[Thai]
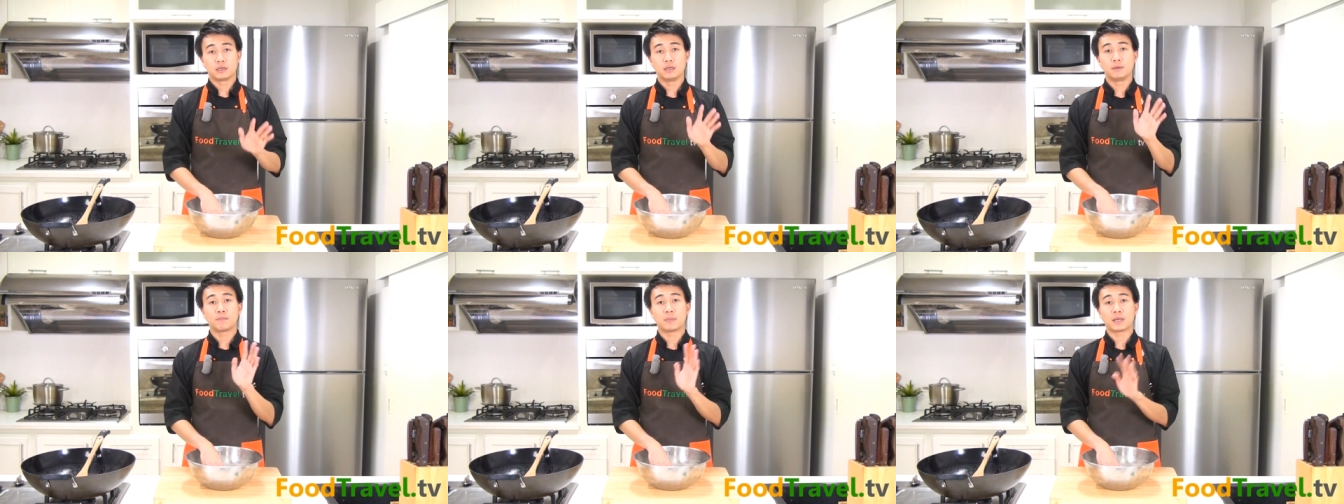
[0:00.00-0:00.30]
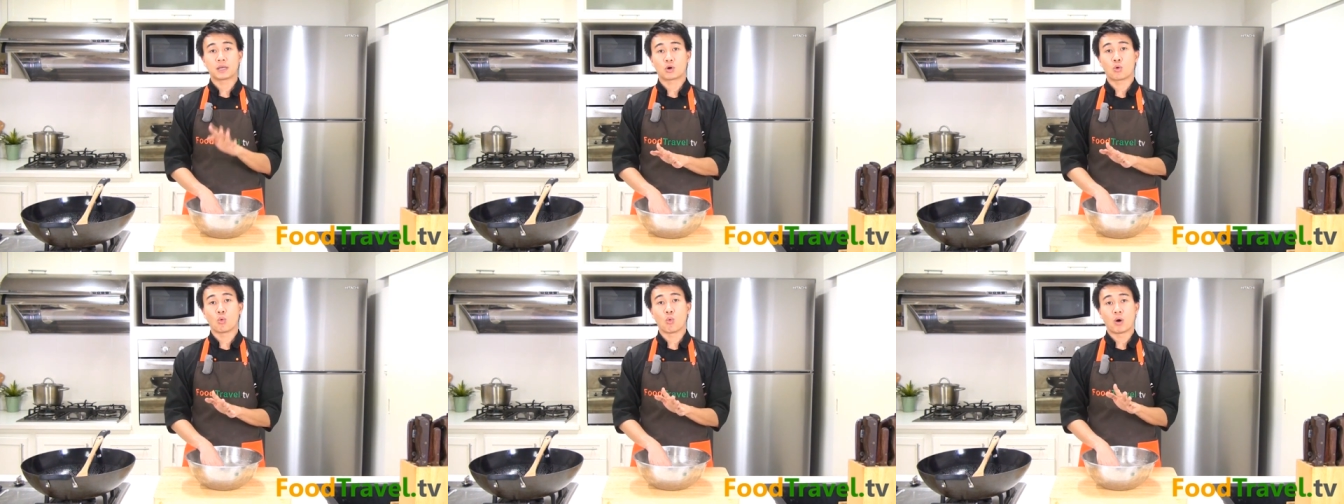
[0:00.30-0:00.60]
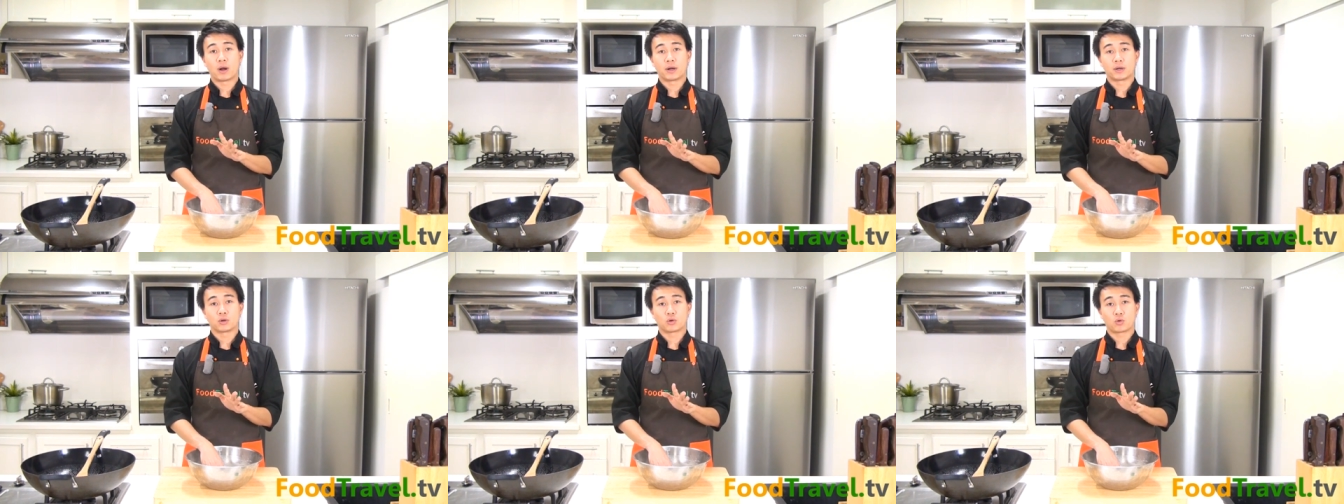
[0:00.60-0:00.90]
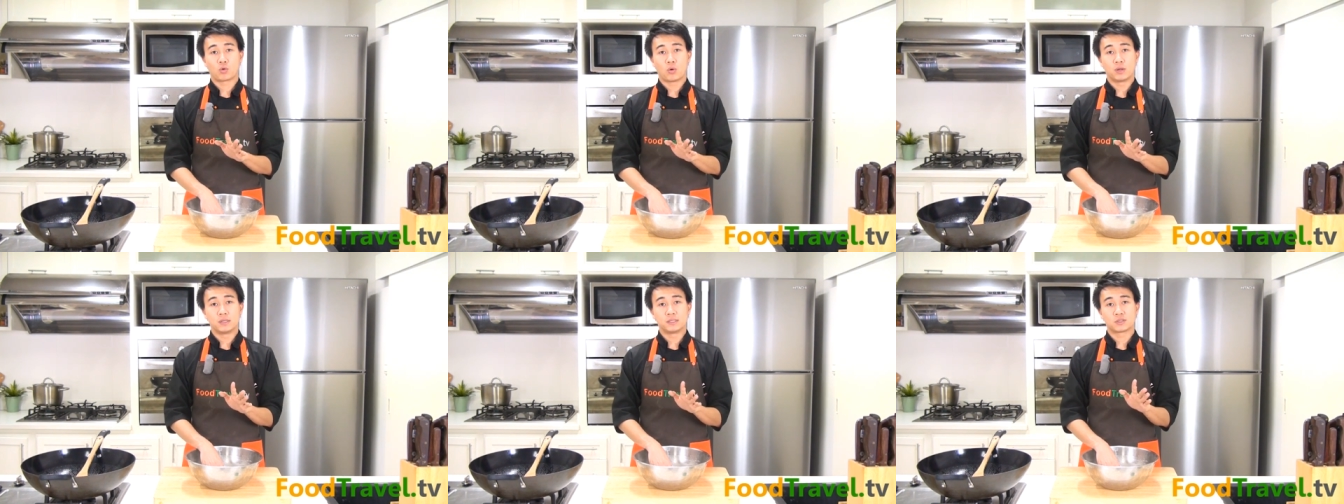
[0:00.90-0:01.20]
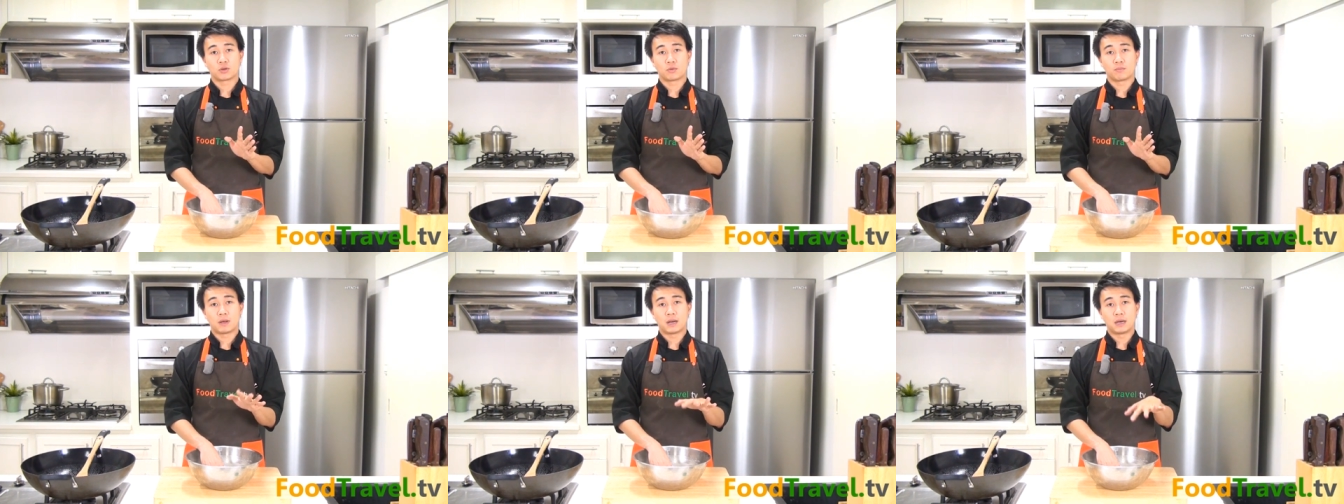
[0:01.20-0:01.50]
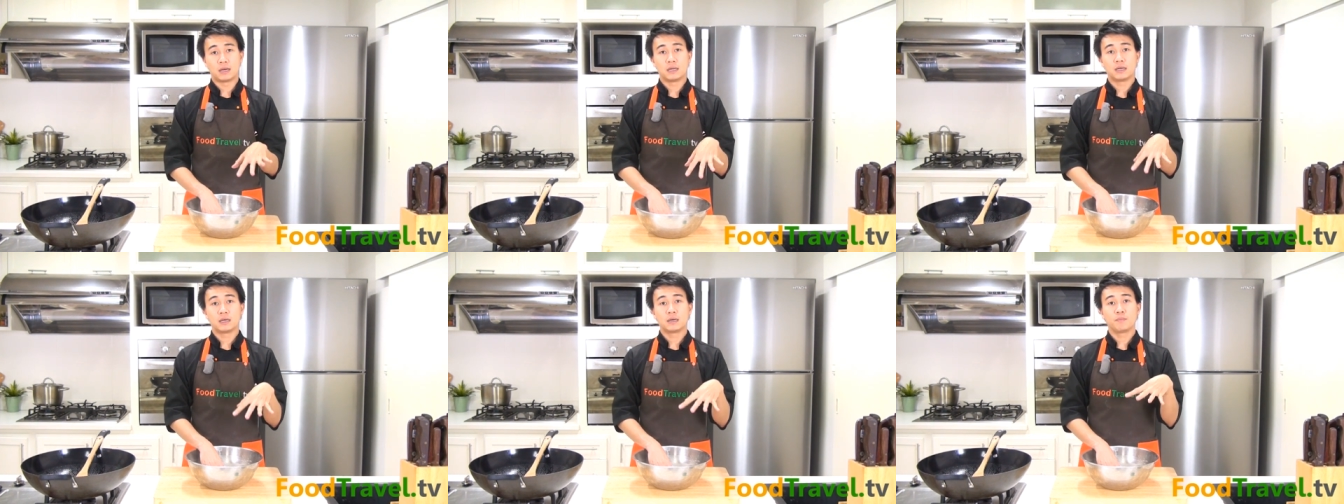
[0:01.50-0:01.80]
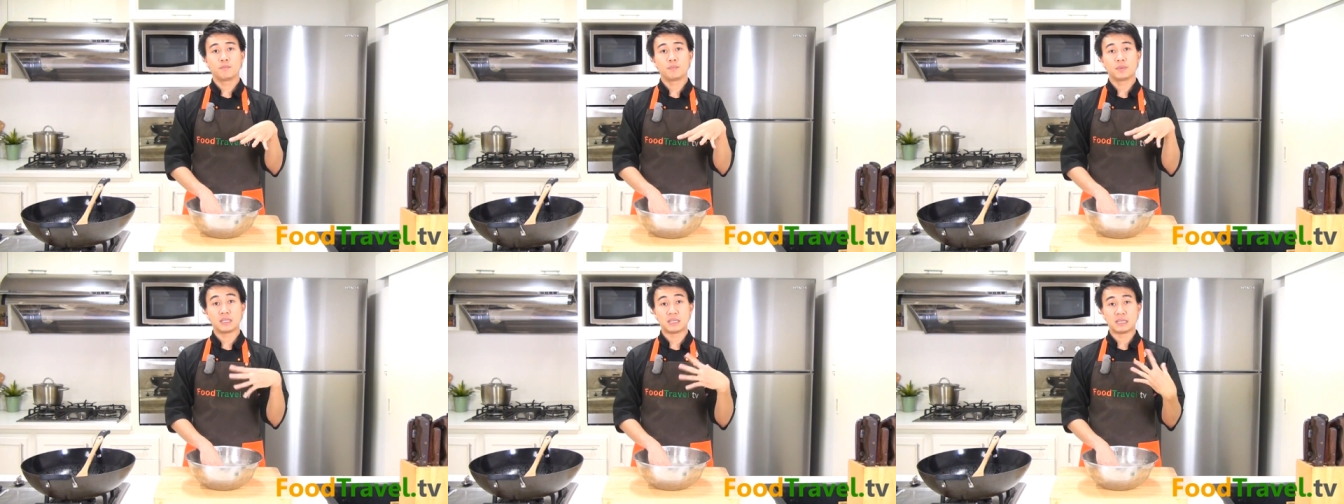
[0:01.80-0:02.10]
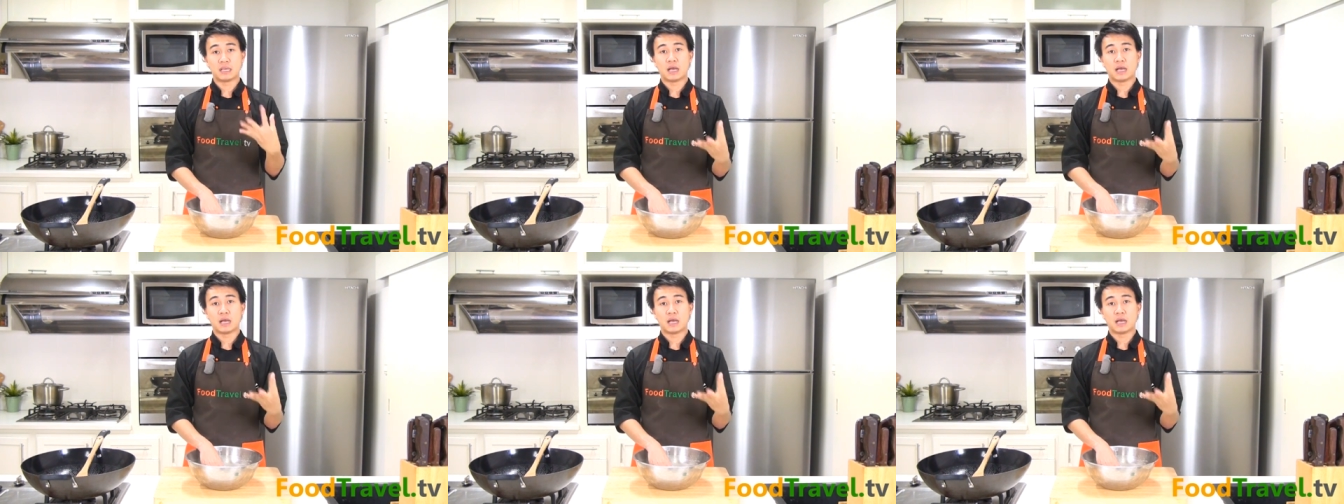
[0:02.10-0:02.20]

ขึ้นไปกวนกวนจนมันเริ่มเห